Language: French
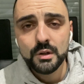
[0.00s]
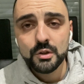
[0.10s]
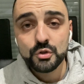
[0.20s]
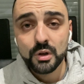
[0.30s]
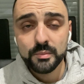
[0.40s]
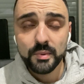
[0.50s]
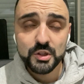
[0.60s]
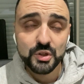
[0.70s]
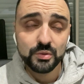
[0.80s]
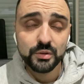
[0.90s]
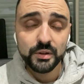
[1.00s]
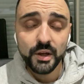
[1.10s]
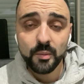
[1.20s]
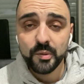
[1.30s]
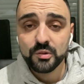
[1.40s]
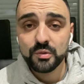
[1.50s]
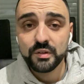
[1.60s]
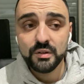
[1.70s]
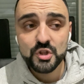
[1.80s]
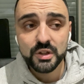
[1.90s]
J'aurais mis Marcello hier parce que c'est
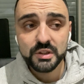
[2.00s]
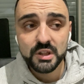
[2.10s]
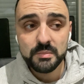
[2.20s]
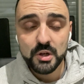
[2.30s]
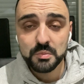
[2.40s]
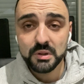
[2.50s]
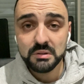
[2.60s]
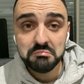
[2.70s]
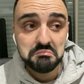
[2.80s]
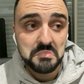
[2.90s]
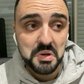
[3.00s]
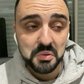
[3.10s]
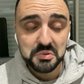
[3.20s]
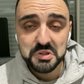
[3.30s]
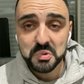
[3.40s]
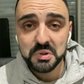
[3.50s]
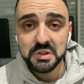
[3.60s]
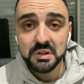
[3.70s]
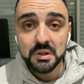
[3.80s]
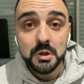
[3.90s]
une charnière qui marche bien. On est
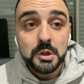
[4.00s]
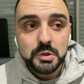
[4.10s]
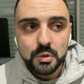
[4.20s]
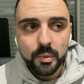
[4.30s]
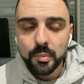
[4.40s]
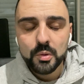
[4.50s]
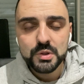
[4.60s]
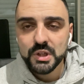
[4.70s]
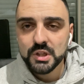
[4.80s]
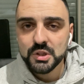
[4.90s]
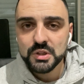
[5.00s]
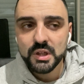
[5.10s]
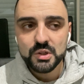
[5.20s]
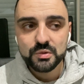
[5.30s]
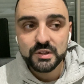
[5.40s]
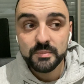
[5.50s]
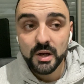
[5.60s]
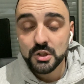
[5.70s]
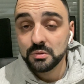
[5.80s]
solide. Je vois pas pourquoi j'irais changer quelque chose qui marche.